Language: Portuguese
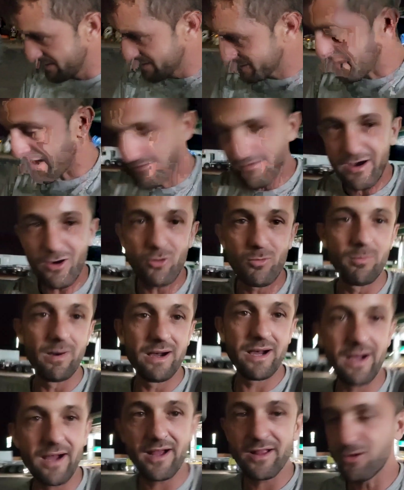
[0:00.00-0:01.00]
Tava
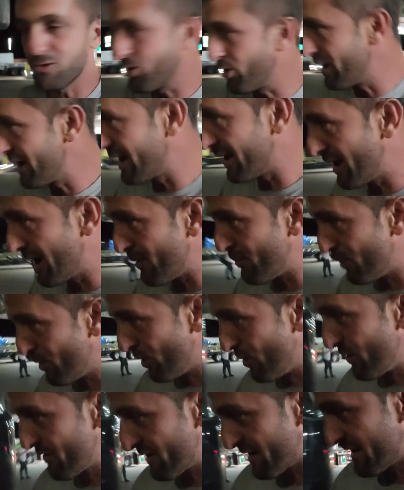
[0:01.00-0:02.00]
arrumando, colando a
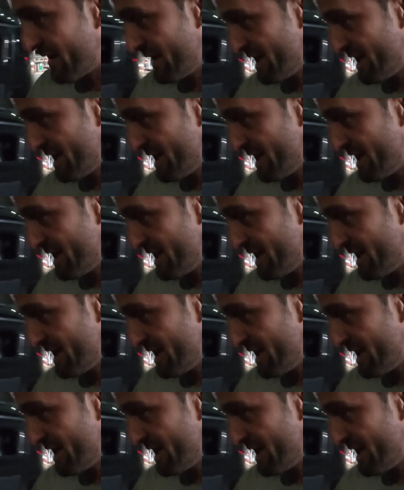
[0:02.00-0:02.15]
bolsa aqui,